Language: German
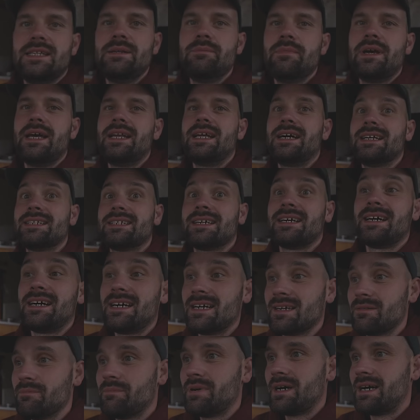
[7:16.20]
Die Männer
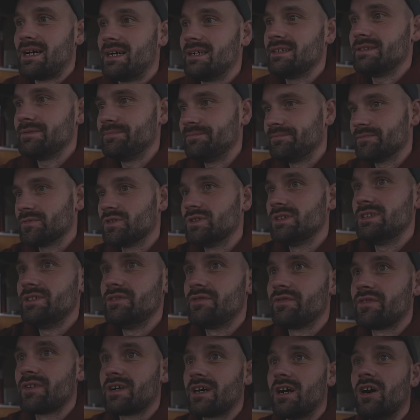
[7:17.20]
tragen Bart und die
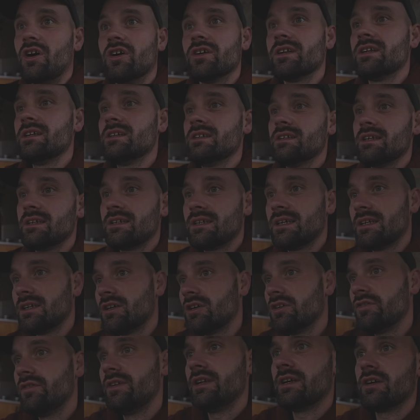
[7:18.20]
Frauen dann
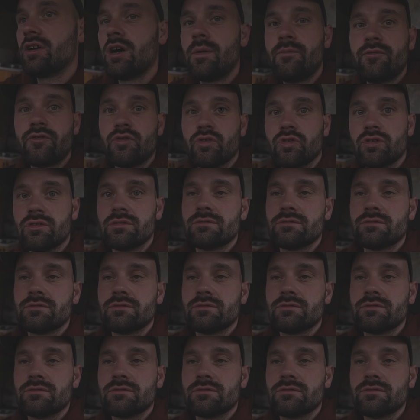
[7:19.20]
auch wieder Kopftuch.